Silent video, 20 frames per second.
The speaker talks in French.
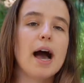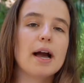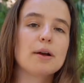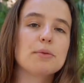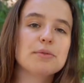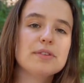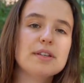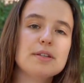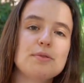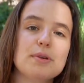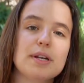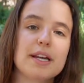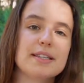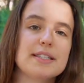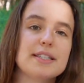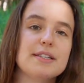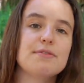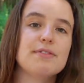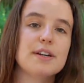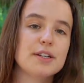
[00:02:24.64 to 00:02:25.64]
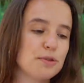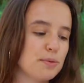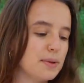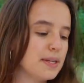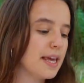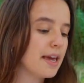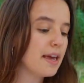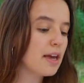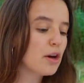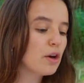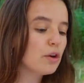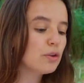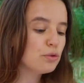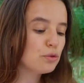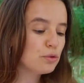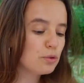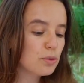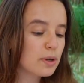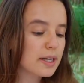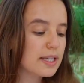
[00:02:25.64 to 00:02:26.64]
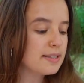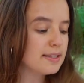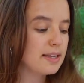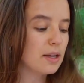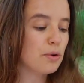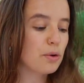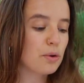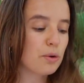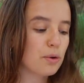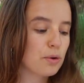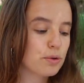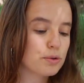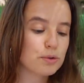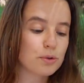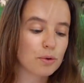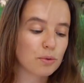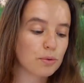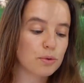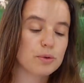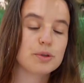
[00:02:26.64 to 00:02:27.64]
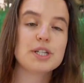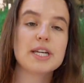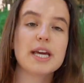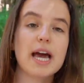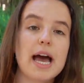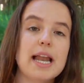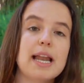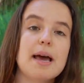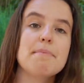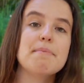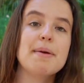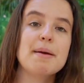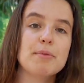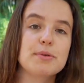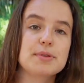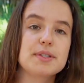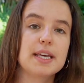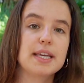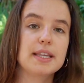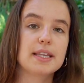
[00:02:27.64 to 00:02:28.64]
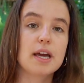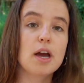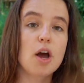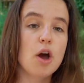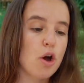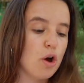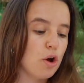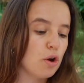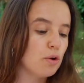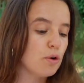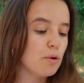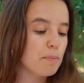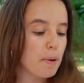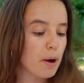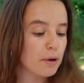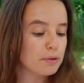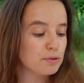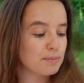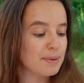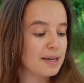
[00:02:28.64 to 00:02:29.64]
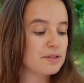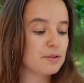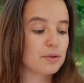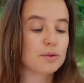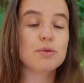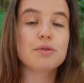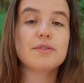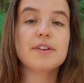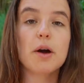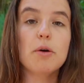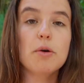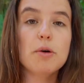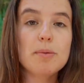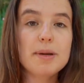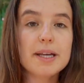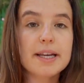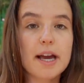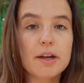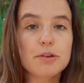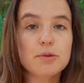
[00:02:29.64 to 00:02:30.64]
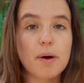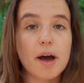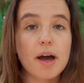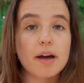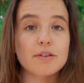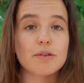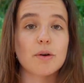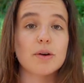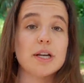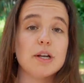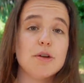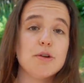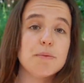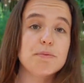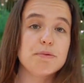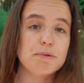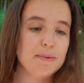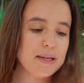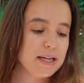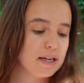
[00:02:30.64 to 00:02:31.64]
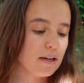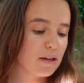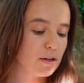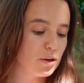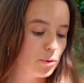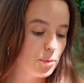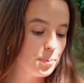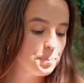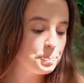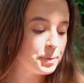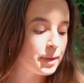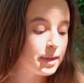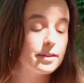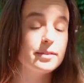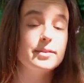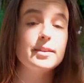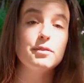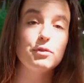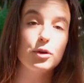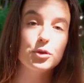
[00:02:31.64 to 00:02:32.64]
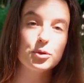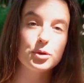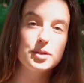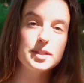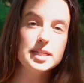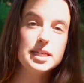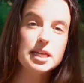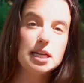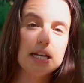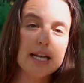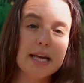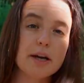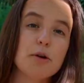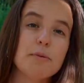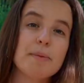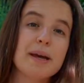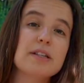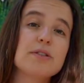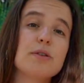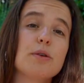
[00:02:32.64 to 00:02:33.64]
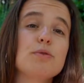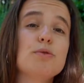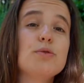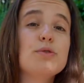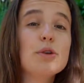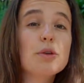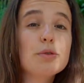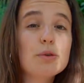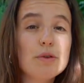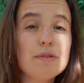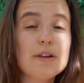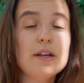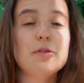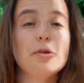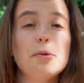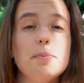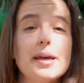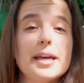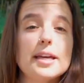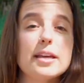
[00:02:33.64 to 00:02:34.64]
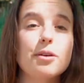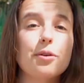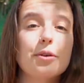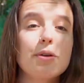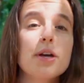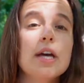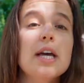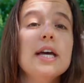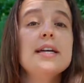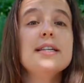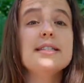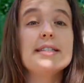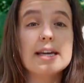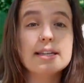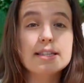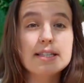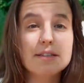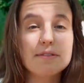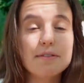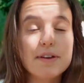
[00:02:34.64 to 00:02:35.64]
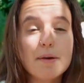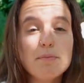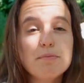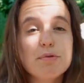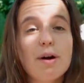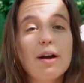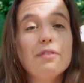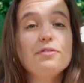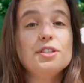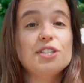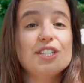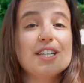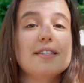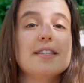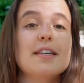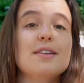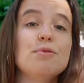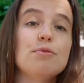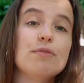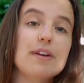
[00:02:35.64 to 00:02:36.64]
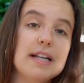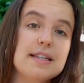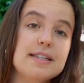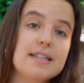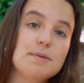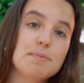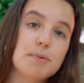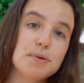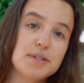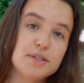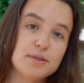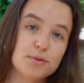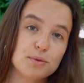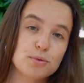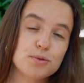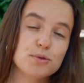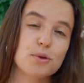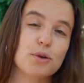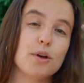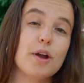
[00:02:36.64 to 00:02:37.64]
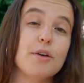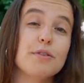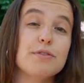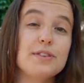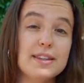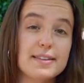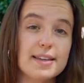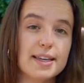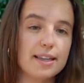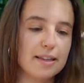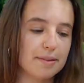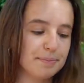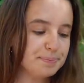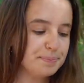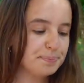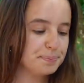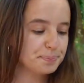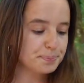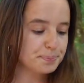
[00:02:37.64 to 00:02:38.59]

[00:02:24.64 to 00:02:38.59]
À compter du lundi 20 juillet, touristes et locaux seront logés à la même enseigne. Le port du masque devient obligatoire dans les lieux publics clos. Dès vendredi, les commerçants du centre-ville de Périgueux s'activaient pour afficher ces nouvelles dispositions sur leurs vitrines.